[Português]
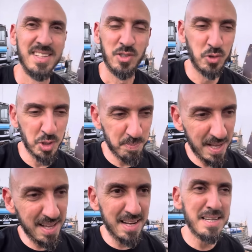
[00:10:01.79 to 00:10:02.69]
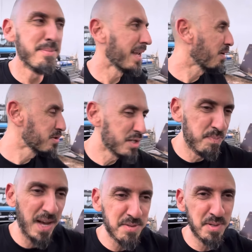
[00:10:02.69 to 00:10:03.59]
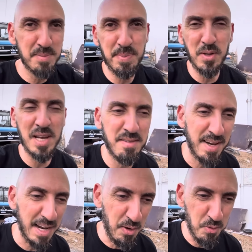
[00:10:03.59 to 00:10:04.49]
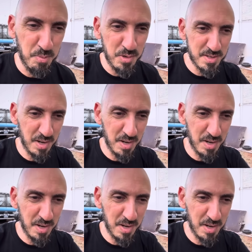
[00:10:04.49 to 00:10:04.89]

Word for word: Tô doido pra liberar uns espaços pra não levar lá o busão